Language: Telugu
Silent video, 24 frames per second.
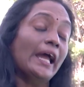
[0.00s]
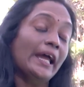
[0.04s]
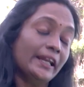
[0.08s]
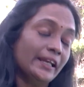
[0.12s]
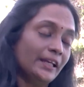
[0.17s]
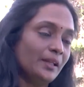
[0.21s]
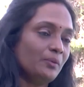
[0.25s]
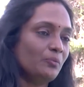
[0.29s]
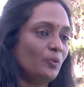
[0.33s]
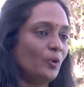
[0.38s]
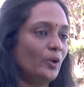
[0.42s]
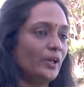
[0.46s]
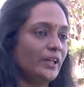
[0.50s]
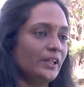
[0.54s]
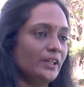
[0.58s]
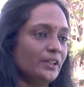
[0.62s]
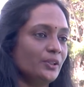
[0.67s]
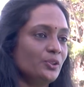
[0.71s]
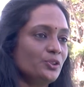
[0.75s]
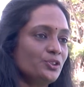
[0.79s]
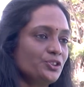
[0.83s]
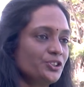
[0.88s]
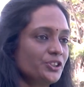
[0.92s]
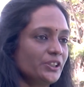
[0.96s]
ఎర్లీ
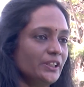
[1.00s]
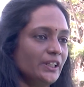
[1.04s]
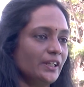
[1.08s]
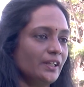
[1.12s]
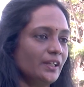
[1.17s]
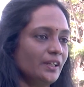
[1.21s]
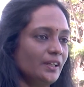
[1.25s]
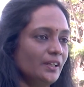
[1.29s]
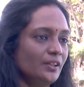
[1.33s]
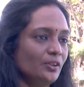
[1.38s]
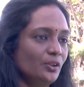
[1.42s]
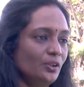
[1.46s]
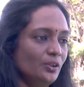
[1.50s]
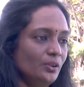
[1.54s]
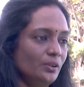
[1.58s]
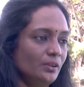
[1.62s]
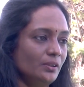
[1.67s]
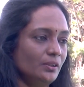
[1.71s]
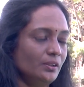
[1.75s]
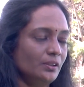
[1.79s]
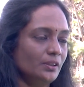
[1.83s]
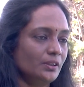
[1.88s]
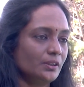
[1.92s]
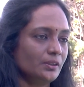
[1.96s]
మార్నింగ్ శ్రీలంకలో
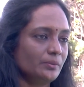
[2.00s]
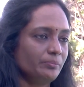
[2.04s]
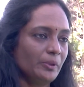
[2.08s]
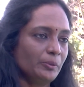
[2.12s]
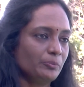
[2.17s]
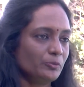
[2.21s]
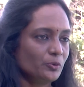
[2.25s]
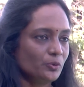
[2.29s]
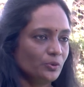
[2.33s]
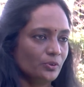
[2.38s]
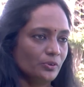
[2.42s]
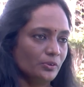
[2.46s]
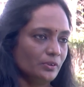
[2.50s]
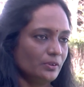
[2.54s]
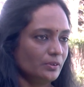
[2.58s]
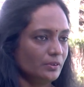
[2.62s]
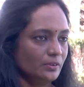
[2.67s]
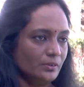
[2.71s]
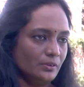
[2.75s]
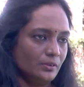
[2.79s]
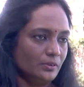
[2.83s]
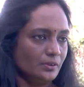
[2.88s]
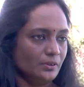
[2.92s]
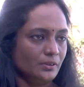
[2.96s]
మేము
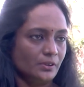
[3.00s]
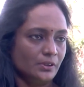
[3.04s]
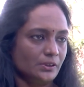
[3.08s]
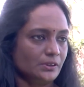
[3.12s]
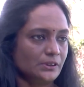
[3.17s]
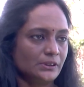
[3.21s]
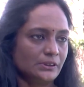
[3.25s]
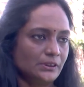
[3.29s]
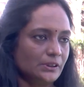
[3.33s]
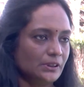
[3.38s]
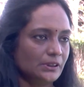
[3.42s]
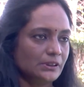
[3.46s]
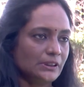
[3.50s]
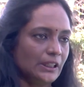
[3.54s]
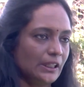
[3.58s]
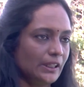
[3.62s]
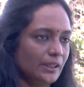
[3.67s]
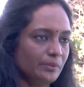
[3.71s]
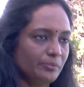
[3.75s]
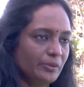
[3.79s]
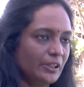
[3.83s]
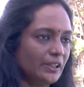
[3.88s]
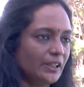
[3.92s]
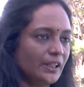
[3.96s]

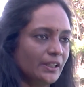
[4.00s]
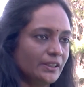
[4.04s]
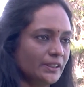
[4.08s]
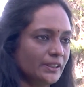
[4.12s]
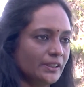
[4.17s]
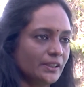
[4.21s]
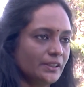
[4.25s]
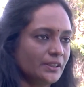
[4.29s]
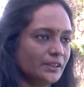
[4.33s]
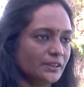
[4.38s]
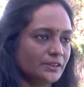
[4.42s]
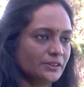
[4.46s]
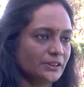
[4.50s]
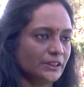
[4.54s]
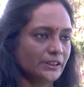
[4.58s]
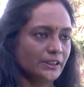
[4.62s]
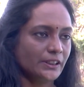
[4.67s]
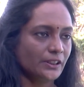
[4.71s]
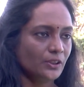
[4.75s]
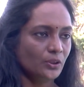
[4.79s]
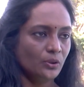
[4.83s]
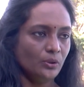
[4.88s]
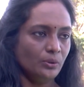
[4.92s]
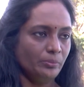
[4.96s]
తలైమన్నార్ దగ్గర
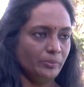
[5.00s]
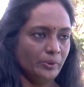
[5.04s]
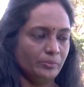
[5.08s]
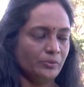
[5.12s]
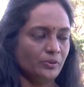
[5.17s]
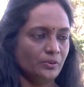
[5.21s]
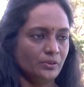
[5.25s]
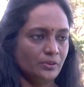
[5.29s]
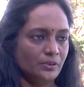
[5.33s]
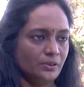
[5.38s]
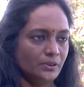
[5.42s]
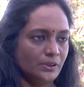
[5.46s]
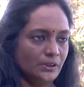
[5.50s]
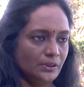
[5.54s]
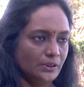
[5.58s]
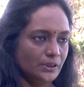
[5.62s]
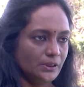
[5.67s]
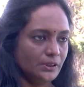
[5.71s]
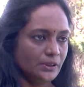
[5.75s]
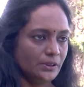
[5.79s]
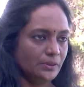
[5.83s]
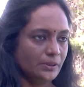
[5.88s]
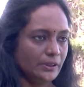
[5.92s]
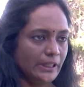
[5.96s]
జట్టీలో మేము
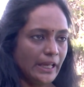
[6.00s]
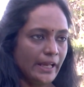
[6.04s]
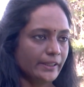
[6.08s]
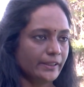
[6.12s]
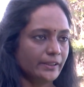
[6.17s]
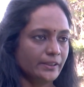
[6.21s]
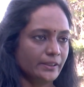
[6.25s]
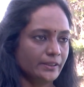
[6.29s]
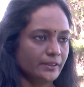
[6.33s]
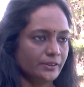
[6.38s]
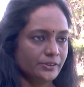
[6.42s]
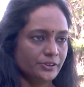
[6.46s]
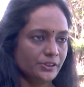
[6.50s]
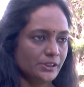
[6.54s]
యాంకరింగ్